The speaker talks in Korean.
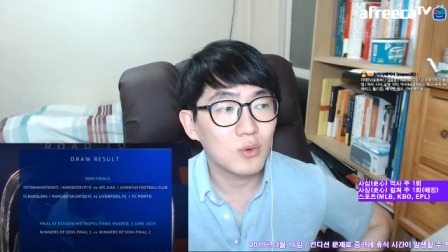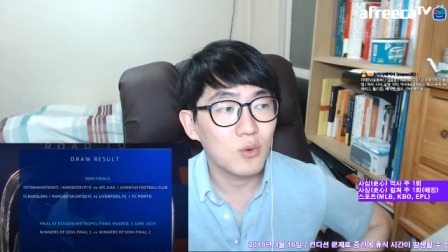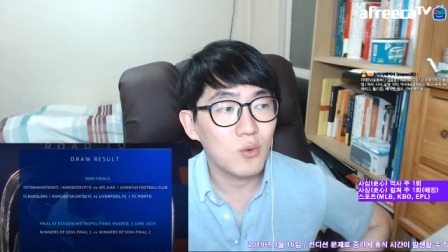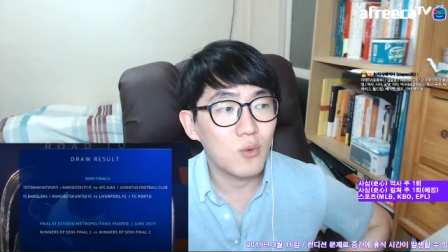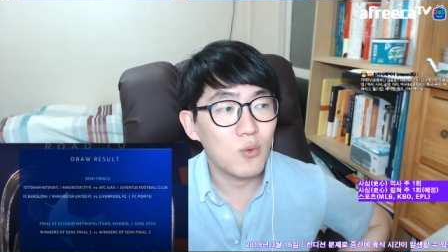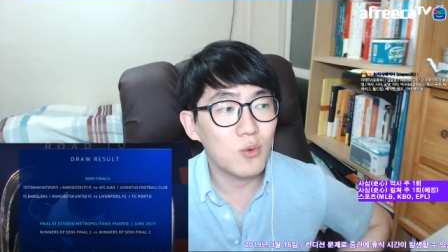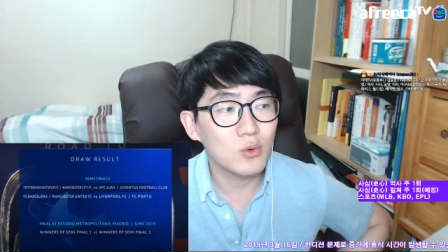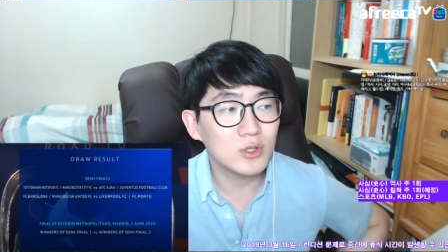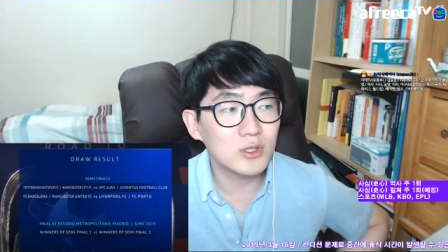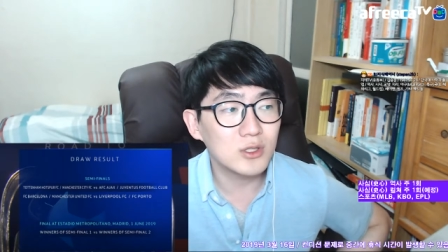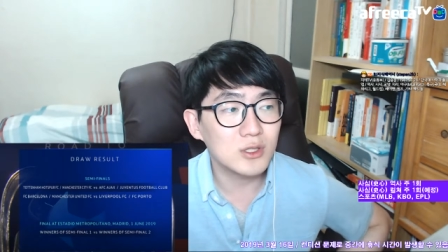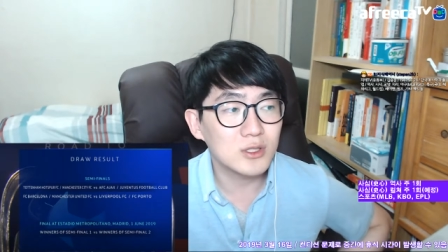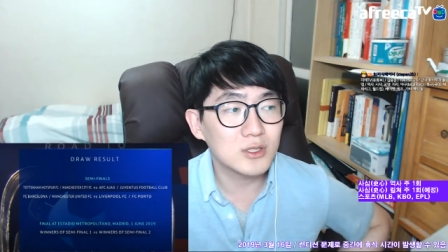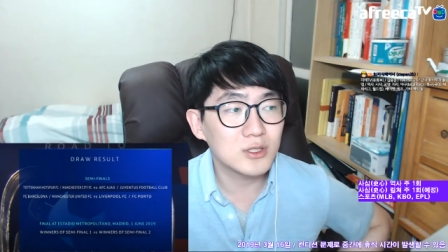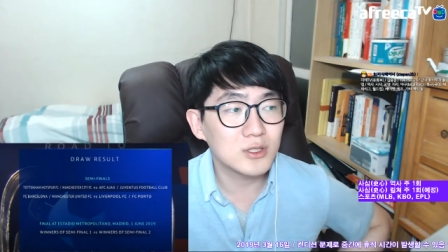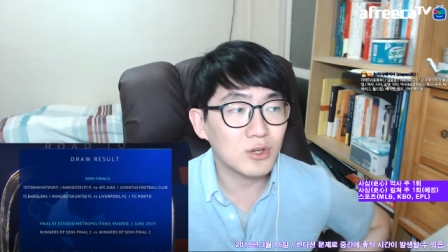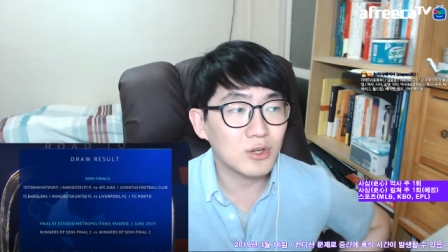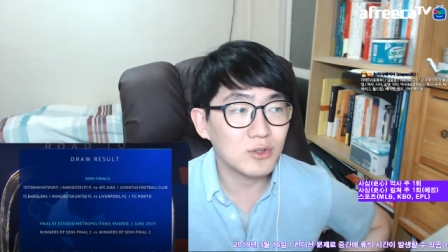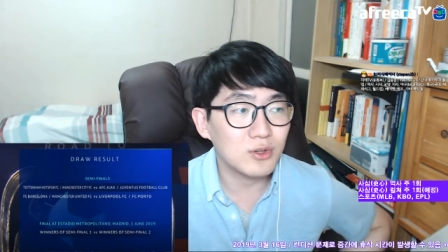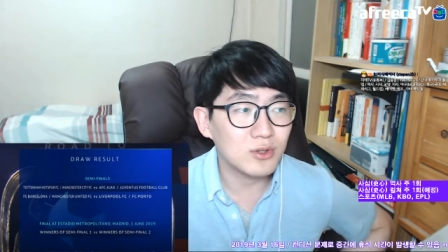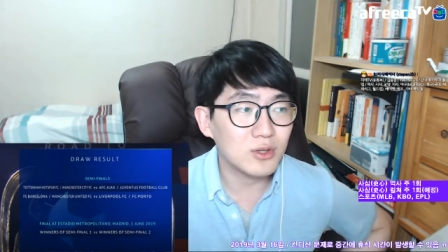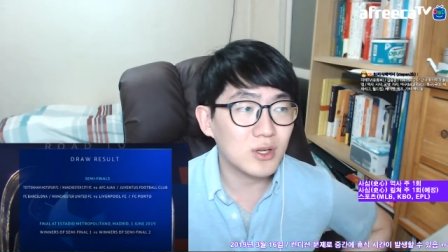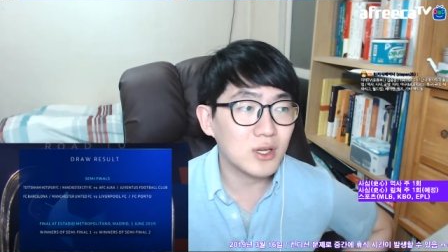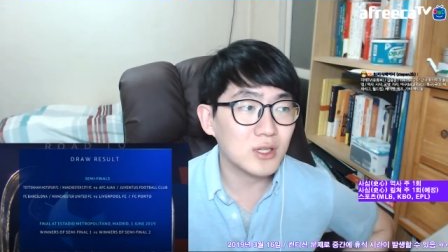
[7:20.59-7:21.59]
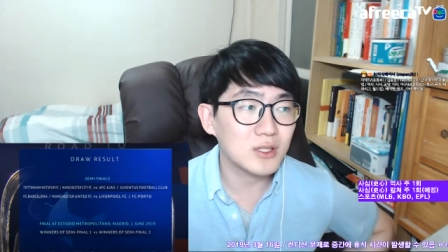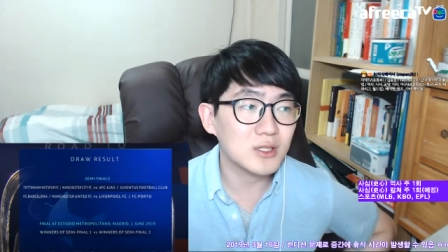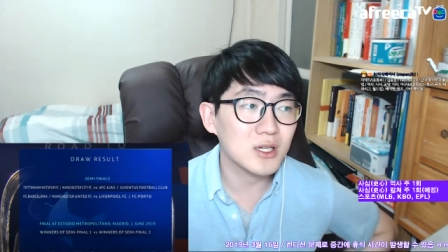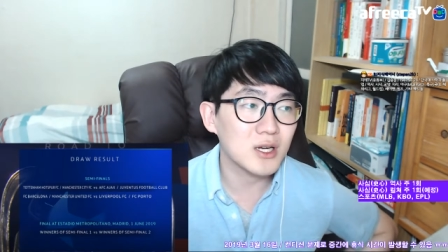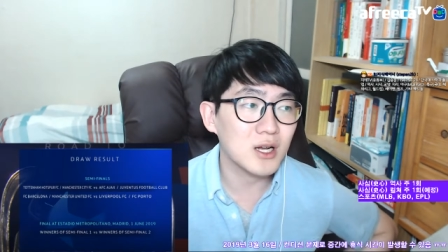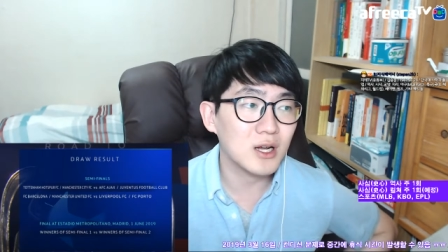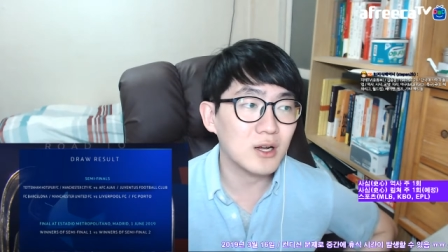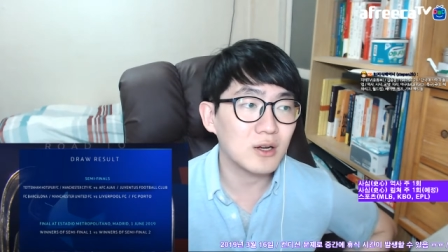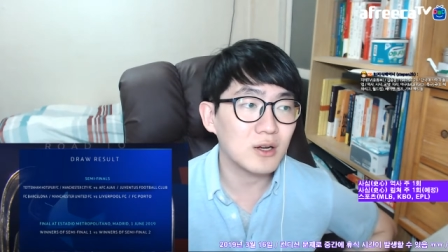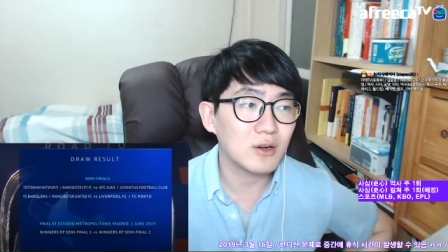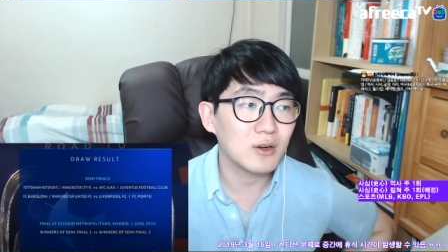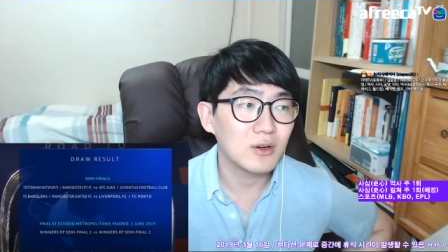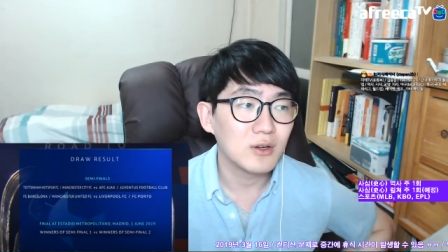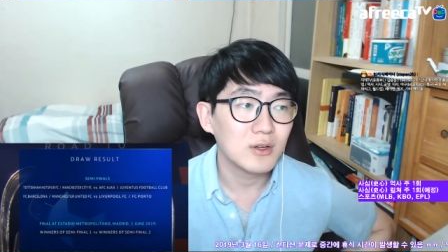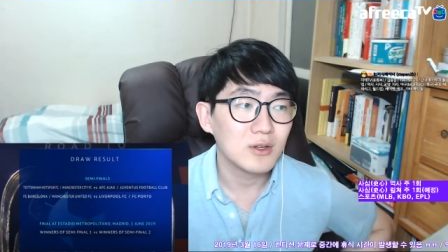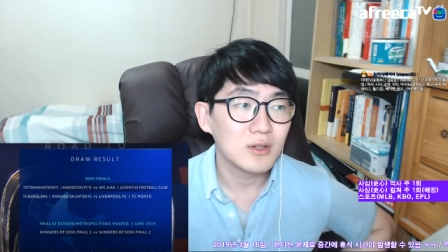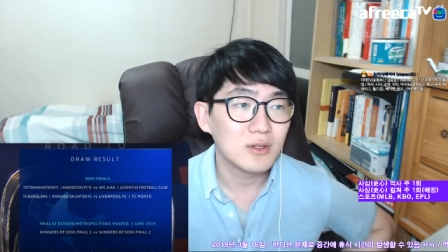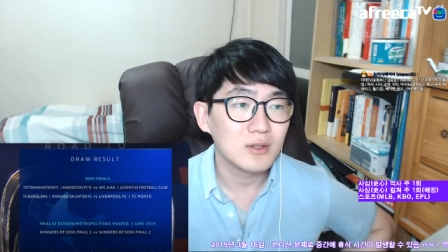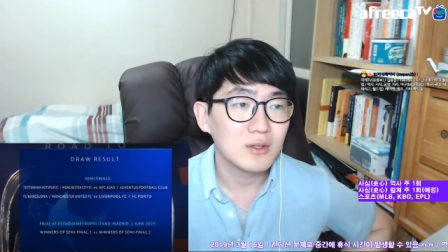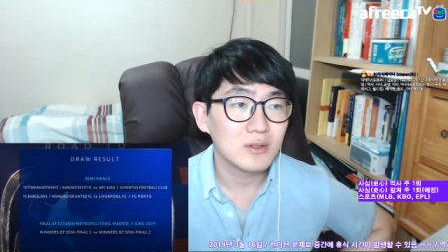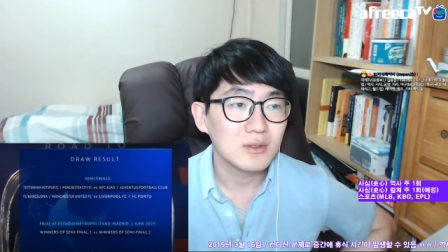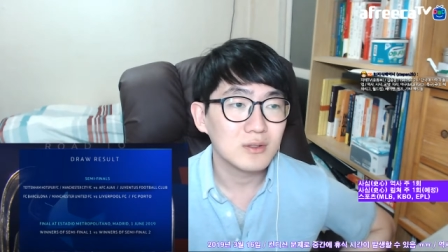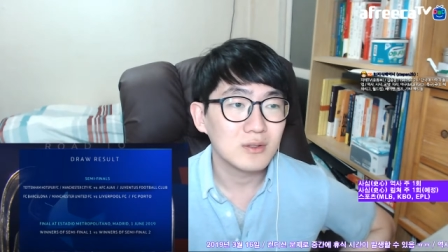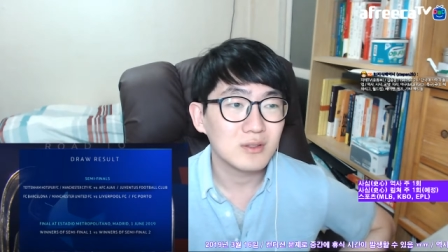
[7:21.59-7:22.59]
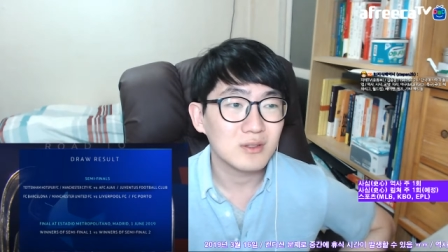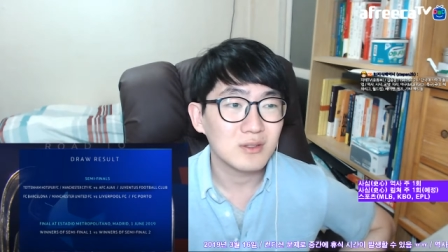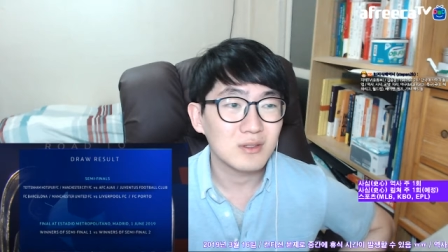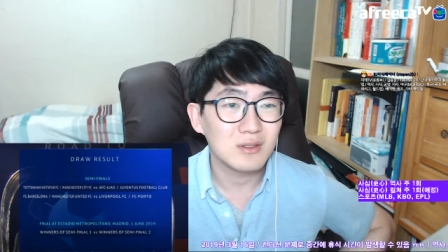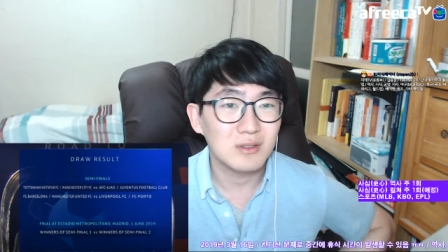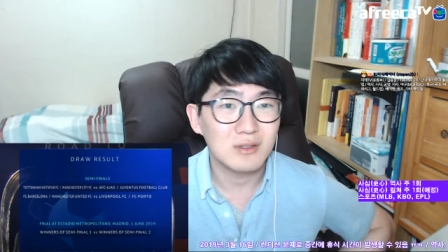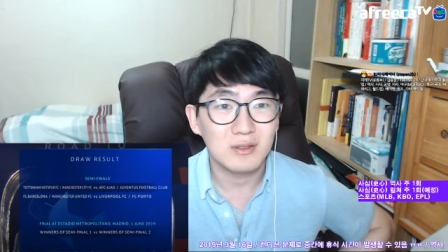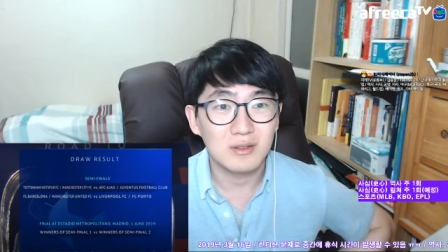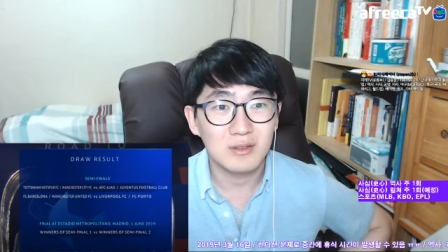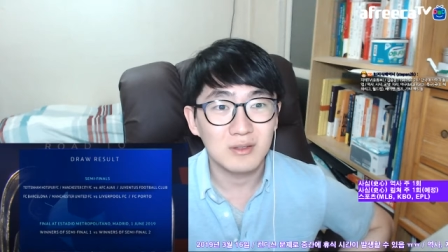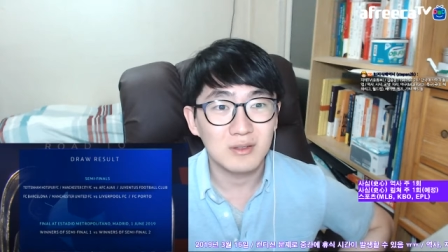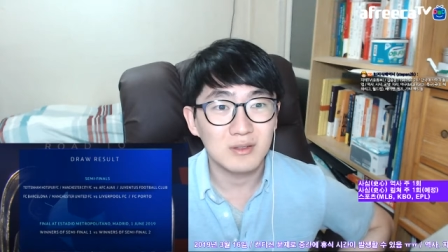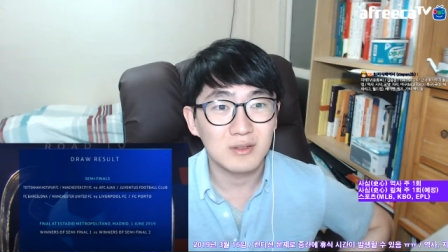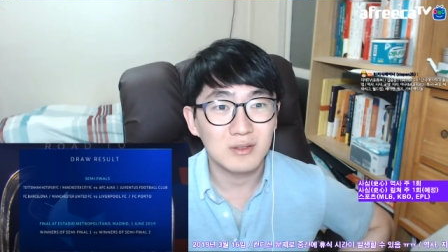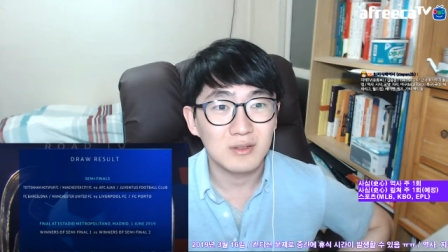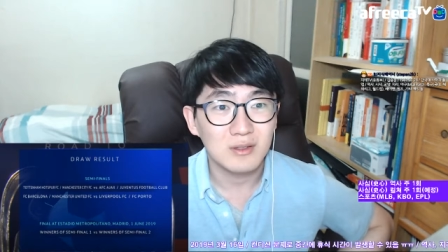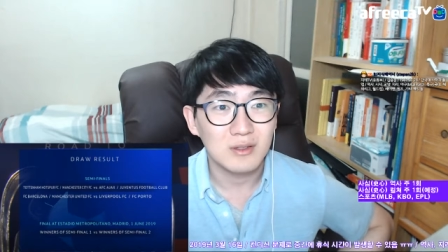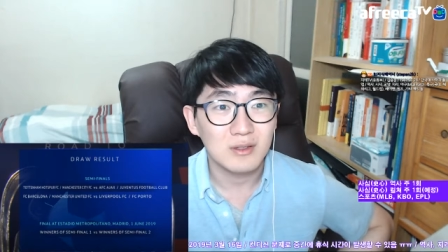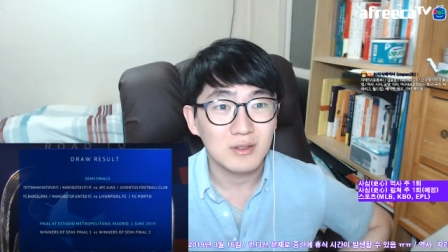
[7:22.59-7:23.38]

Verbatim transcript: 오늘 저녁에 제가 그